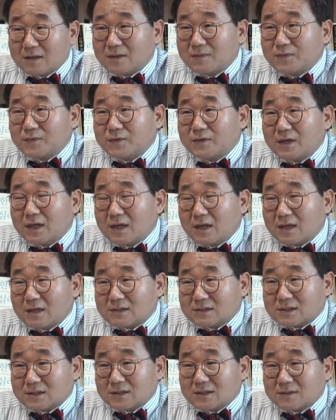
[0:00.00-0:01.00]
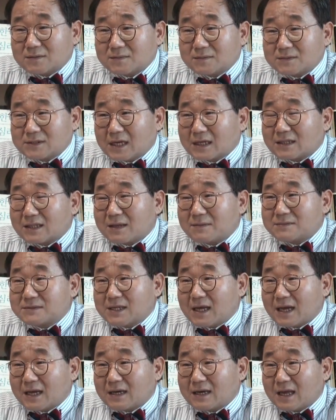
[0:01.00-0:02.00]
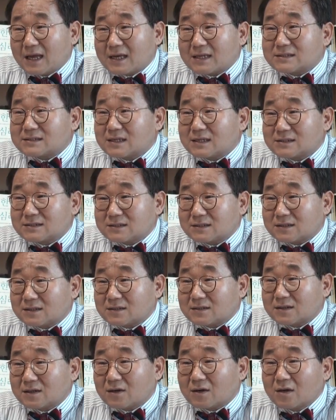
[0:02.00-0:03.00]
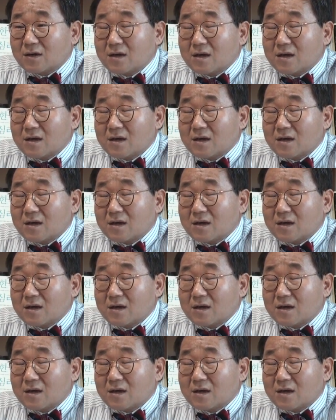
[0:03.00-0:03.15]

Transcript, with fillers: 이번에 지금 상담 사연의 에센스는요.